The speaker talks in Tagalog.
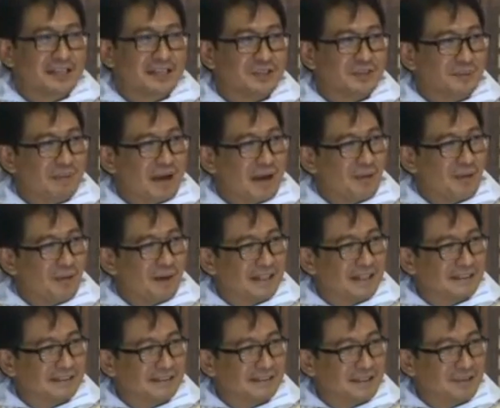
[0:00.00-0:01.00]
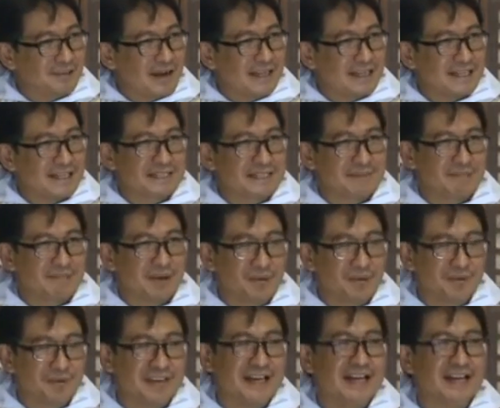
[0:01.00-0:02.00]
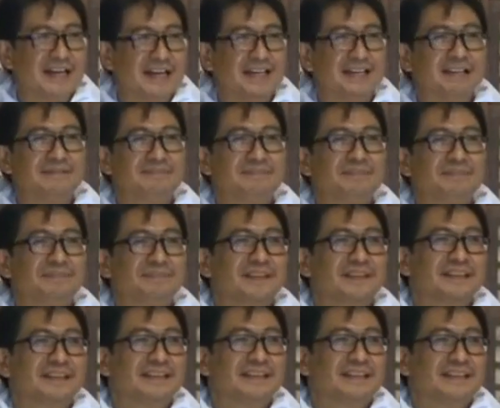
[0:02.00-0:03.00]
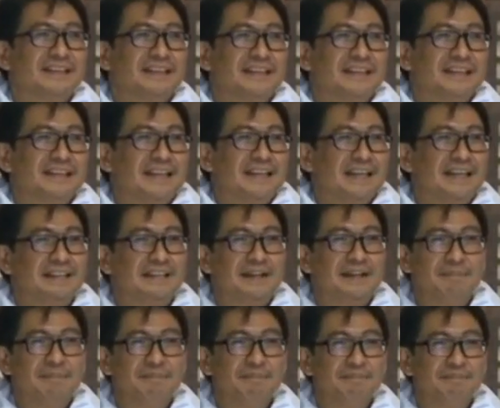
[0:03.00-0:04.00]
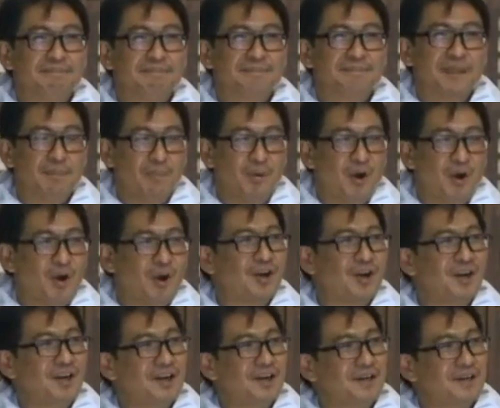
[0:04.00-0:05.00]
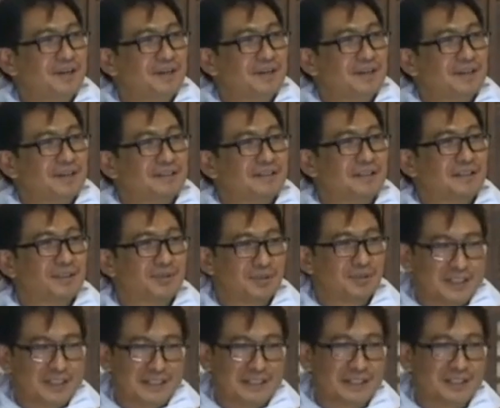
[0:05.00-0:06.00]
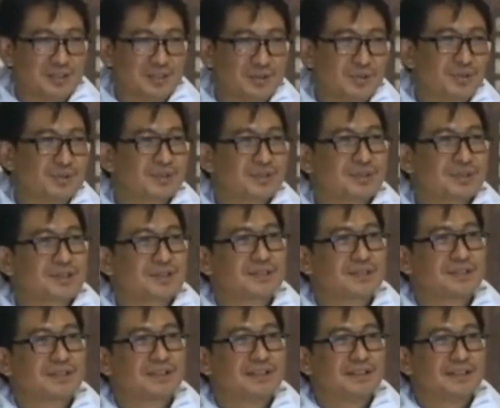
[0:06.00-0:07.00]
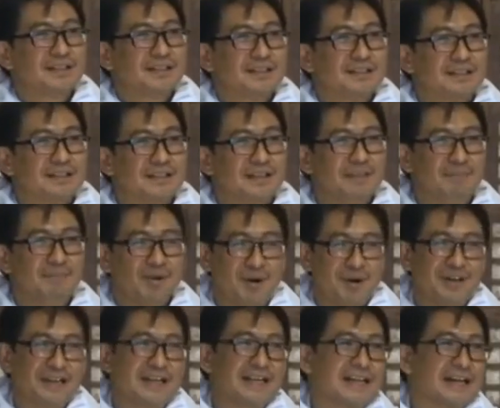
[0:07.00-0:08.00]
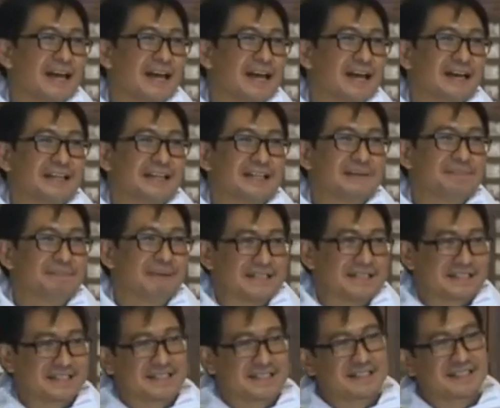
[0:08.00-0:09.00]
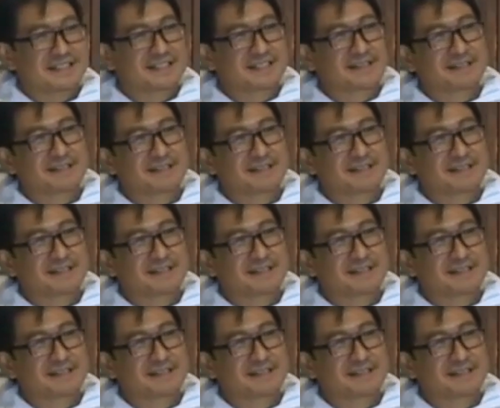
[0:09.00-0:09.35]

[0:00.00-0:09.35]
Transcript: yung mga walang tiwala sa bakuna, eh, the, the more that you read the news, the more na nakaka-depress.